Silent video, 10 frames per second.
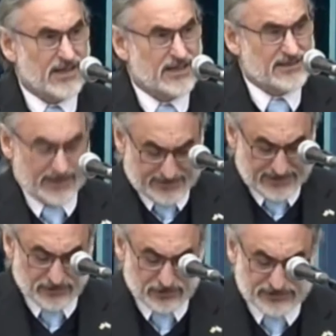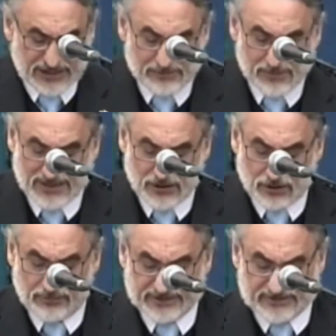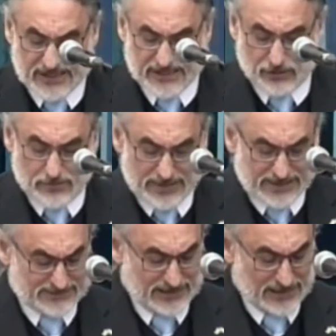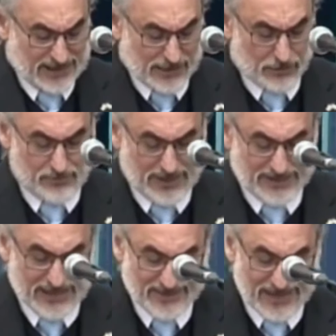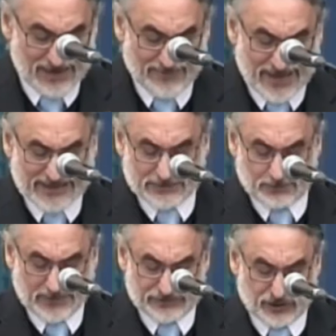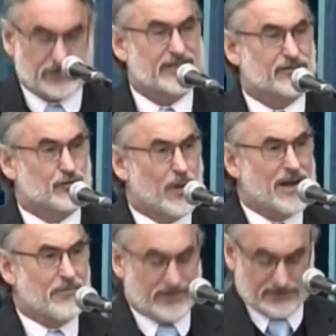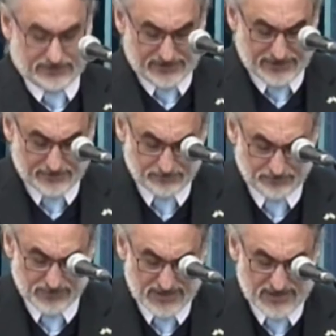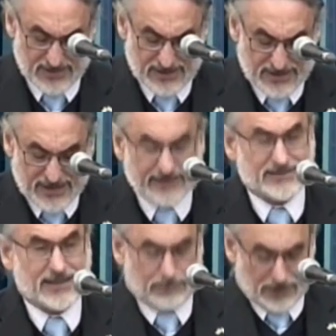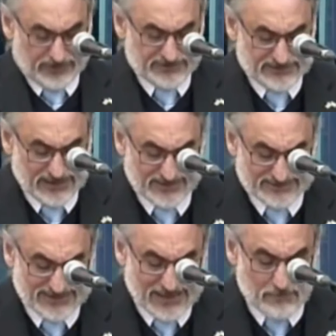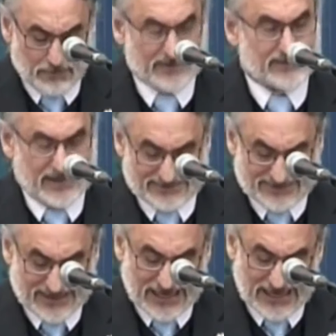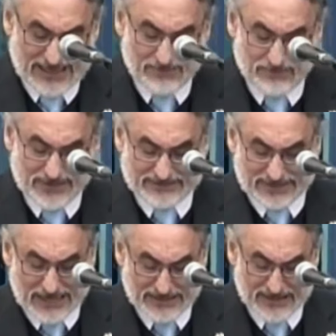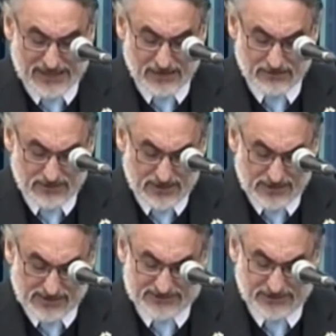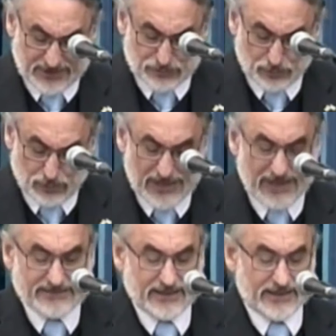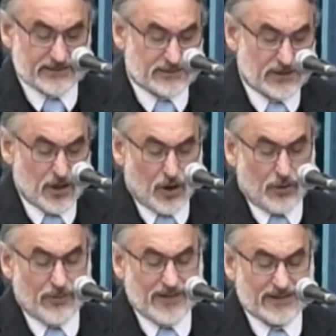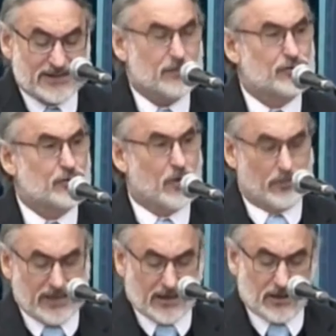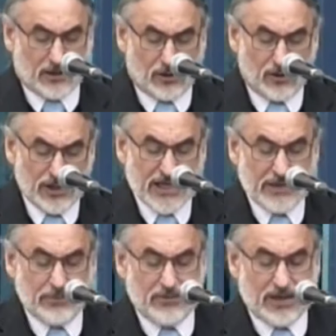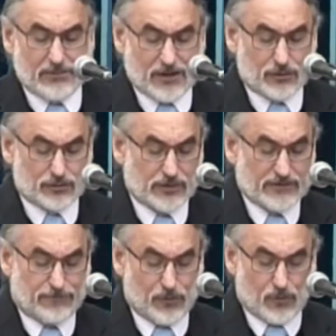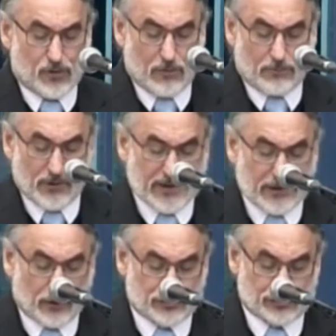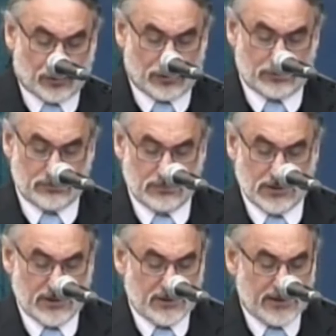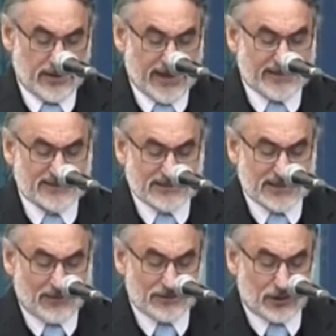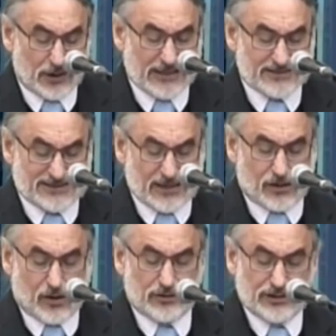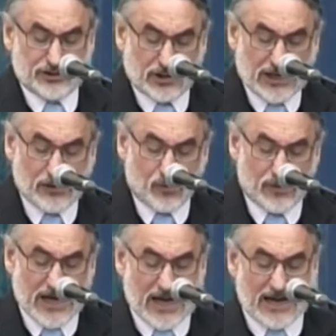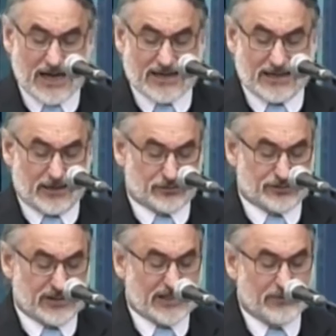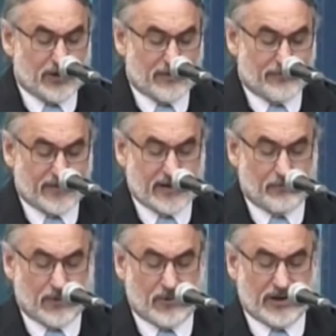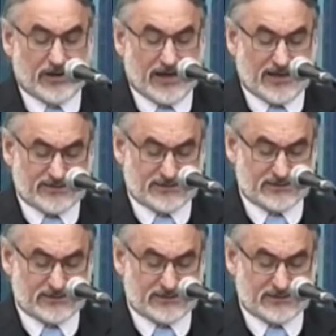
Dirigiéndose al embajador británico en Brasil, Carlos María de Alvear expresó textualmente, estas provincias desean pertenecer a la Gran Bretaña, recibir sus leyes, obedecer su gobierno y vivir bajo su influjo poderoso. Ellas abandonan sin condición alguna a la generosidad y buena fe del pueblo inglés.